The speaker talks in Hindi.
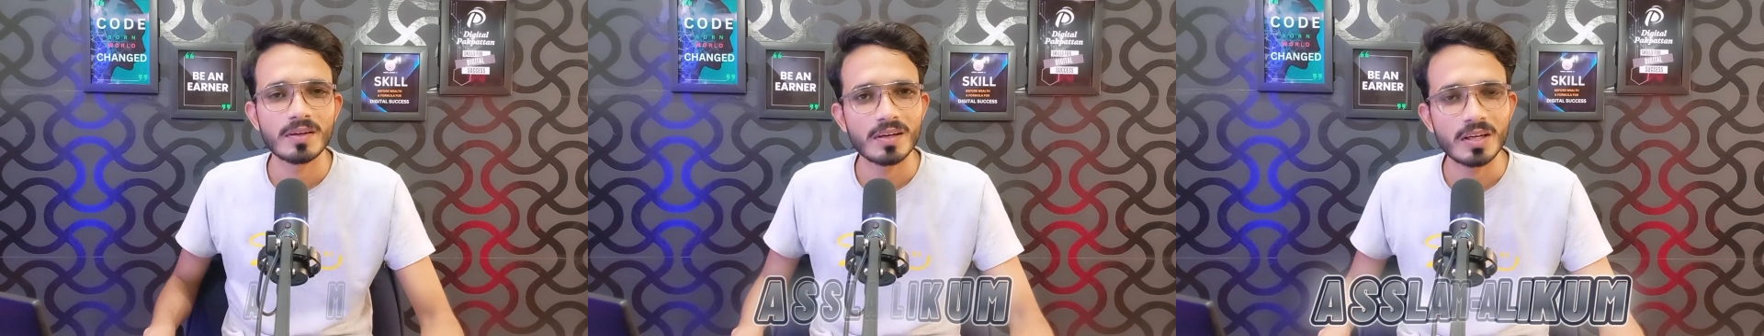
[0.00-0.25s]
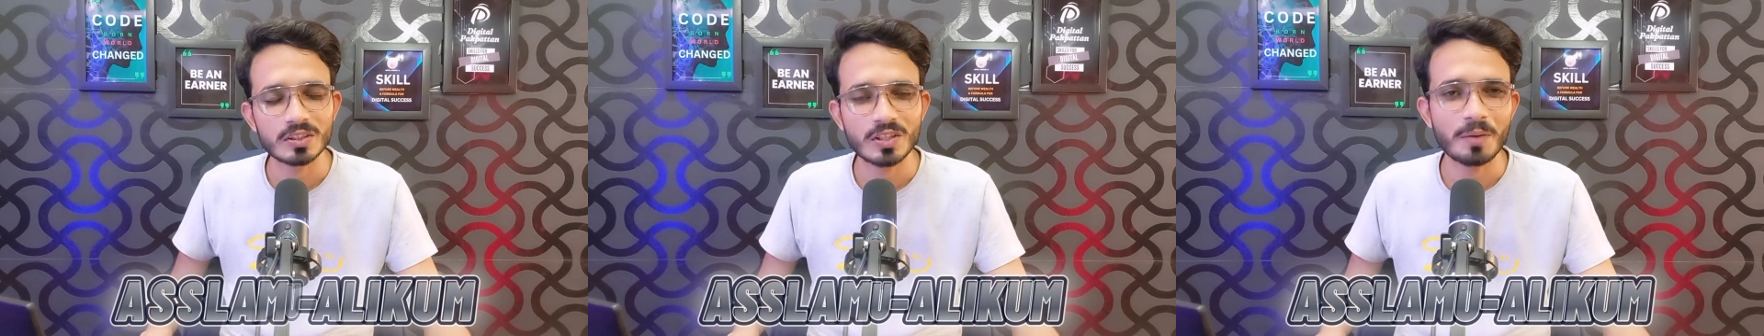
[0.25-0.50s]

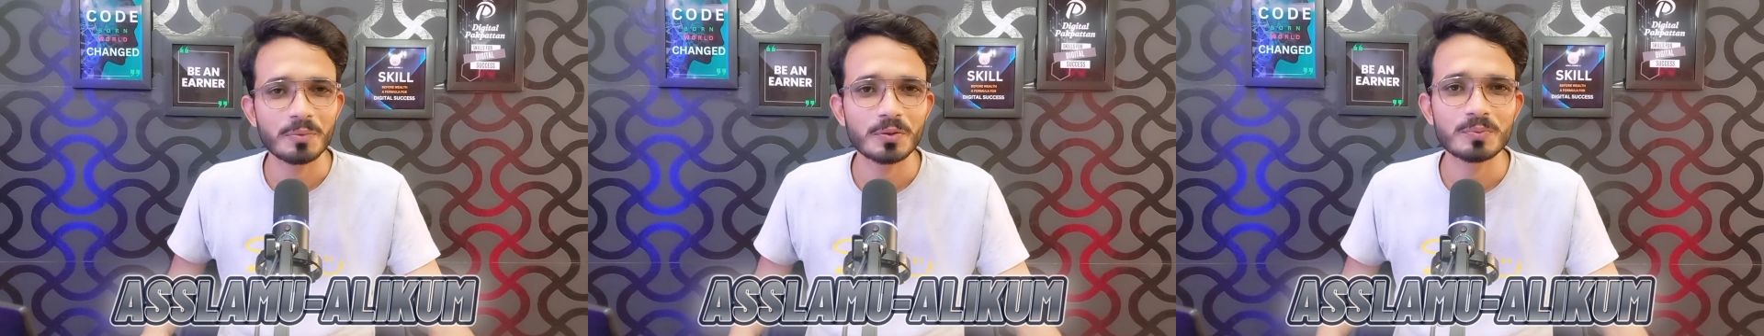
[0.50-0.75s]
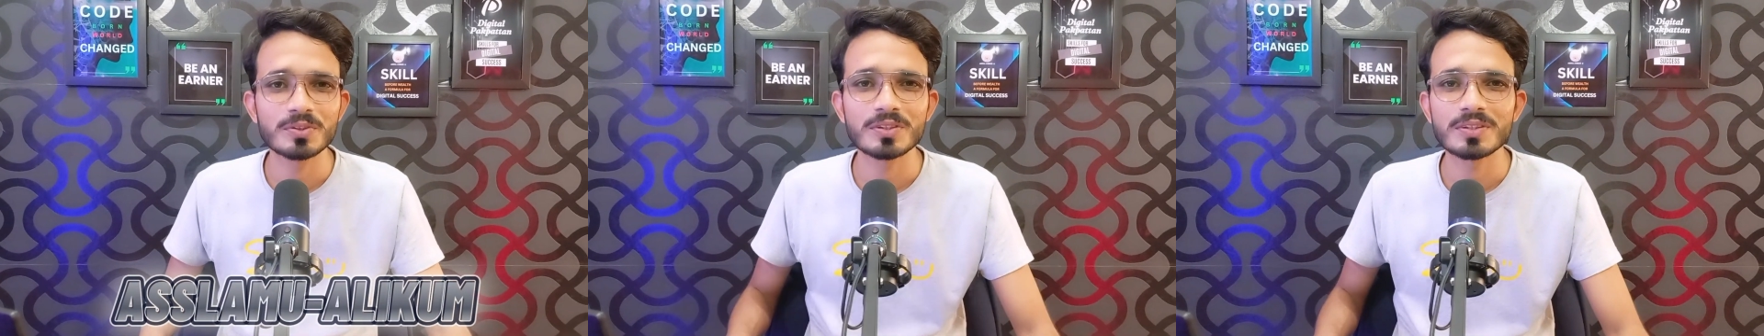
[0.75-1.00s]
अस्सलाम वालेकुम
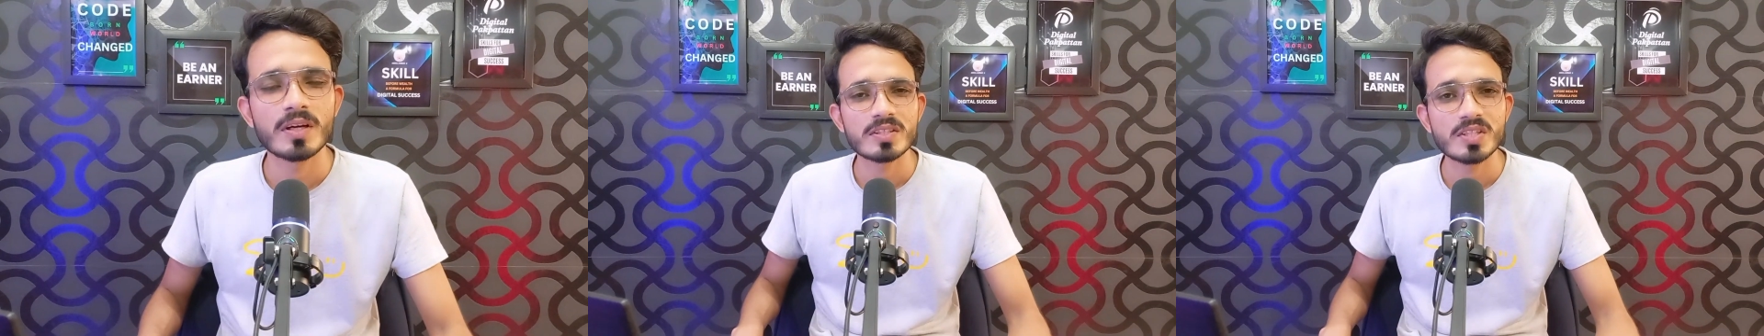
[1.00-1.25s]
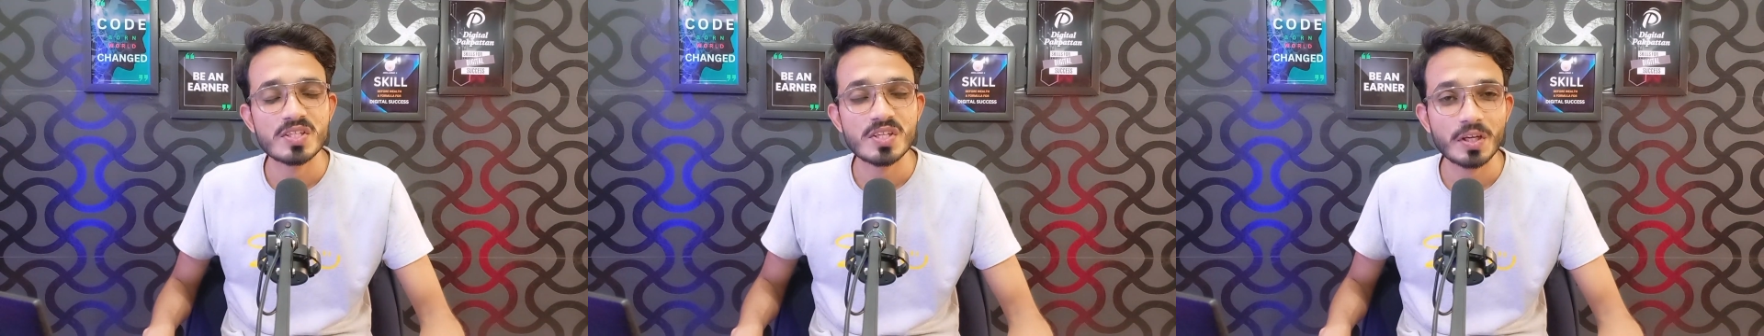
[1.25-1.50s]
जी
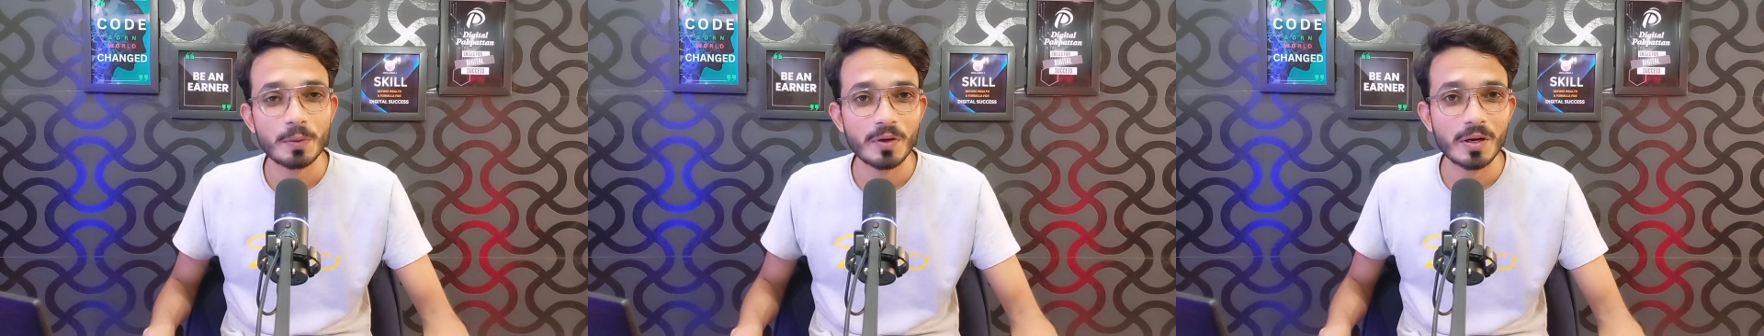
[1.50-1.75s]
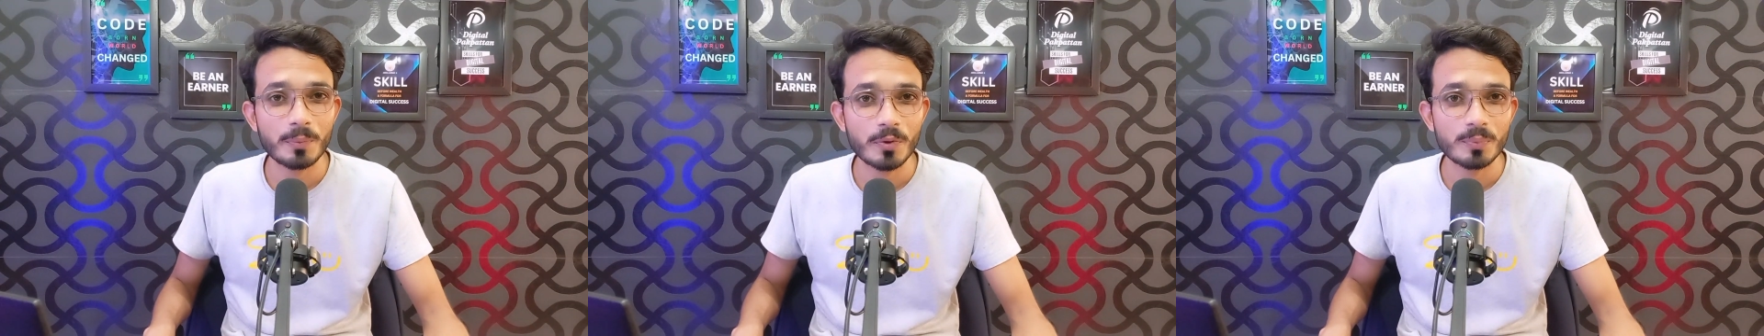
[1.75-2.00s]
जैसा कि हमारा
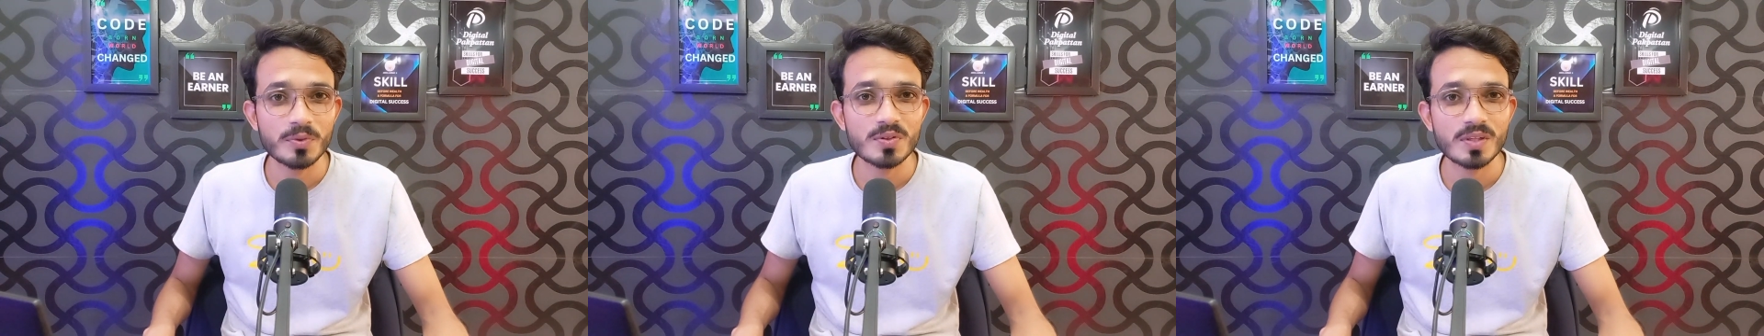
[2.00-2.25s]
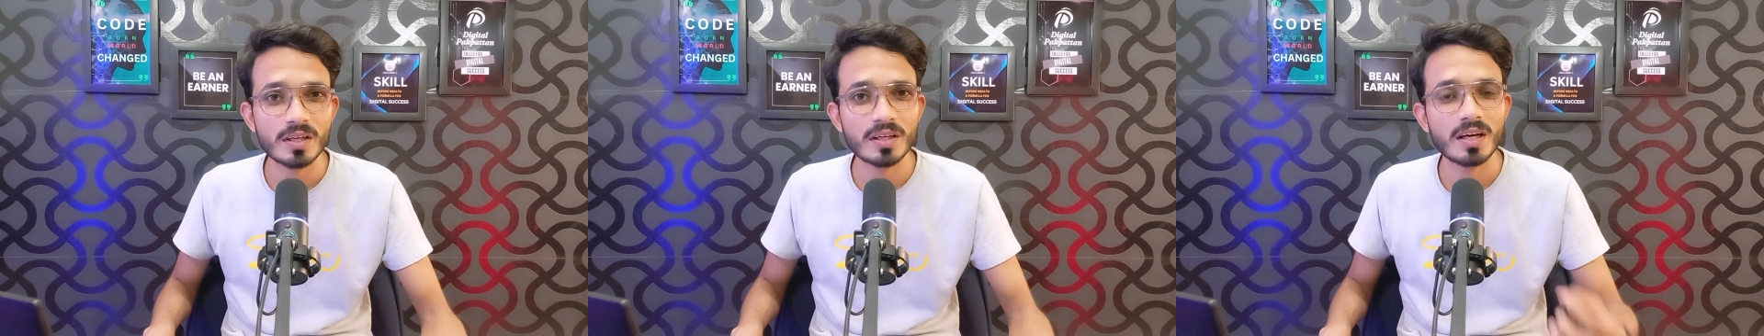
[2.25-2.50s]
प्रॉमिस था
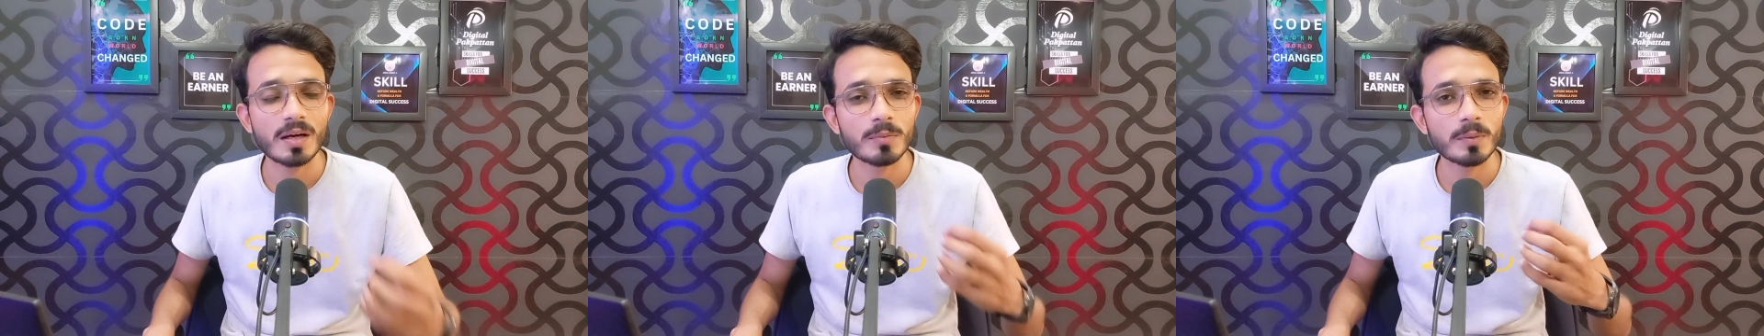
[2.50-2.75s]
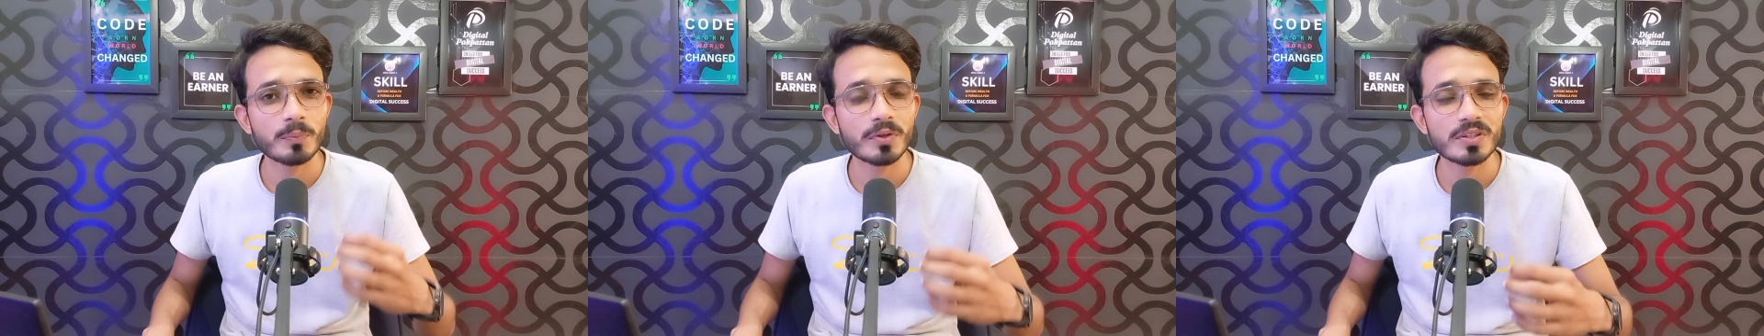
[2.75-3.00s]
कि हम
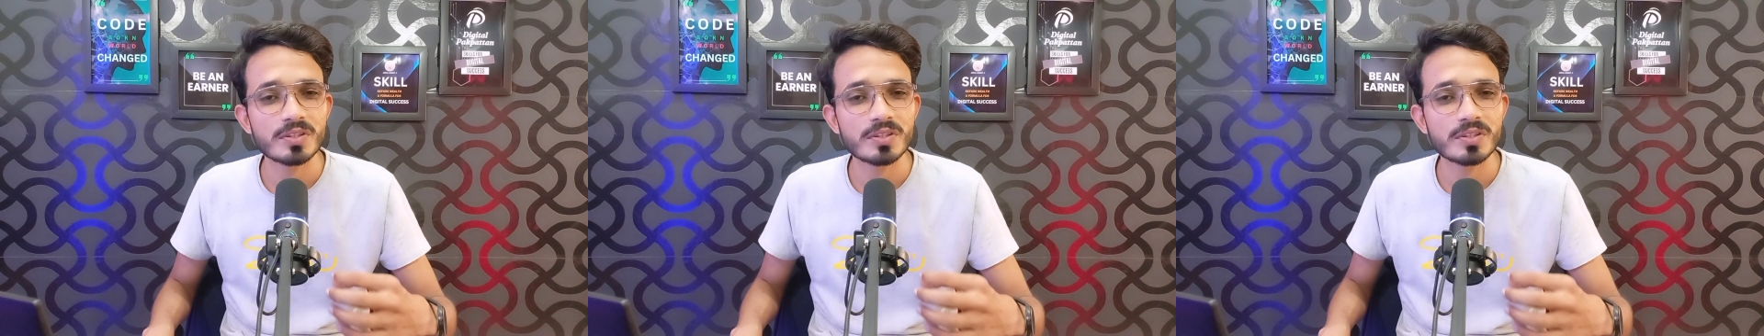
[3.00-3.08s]
अपने